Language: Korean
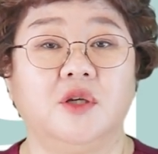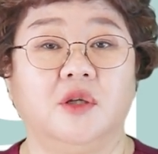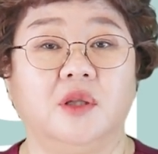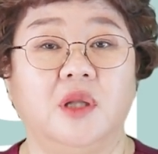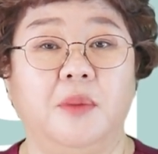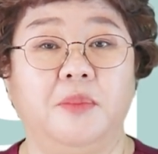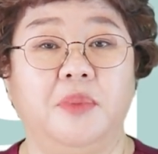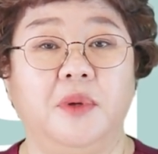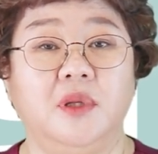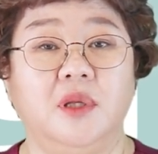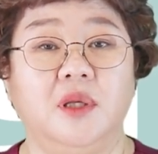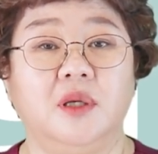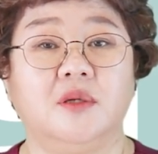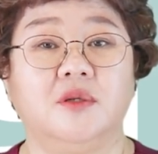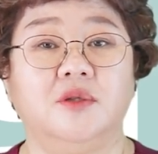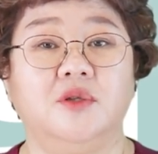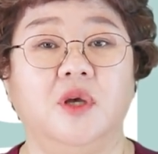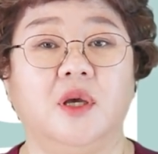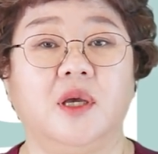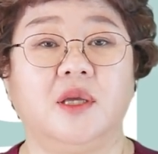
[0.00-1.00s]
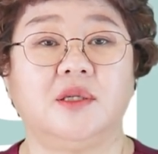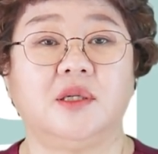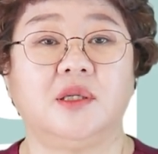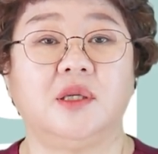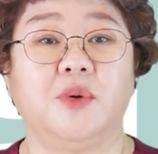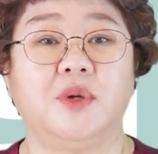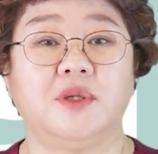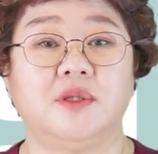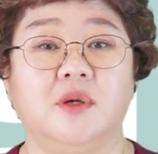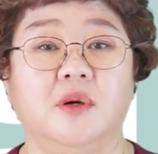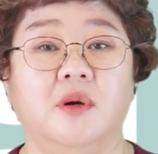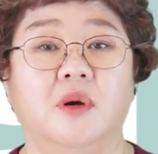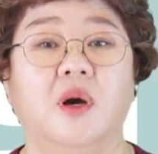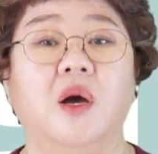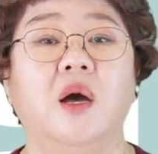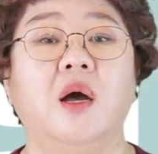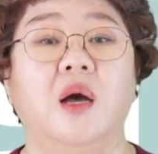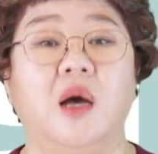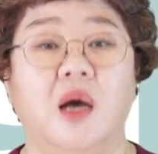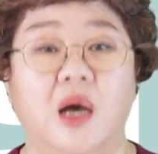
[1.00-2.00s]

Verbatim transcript: 전 남편이 그녀에게 찾아와서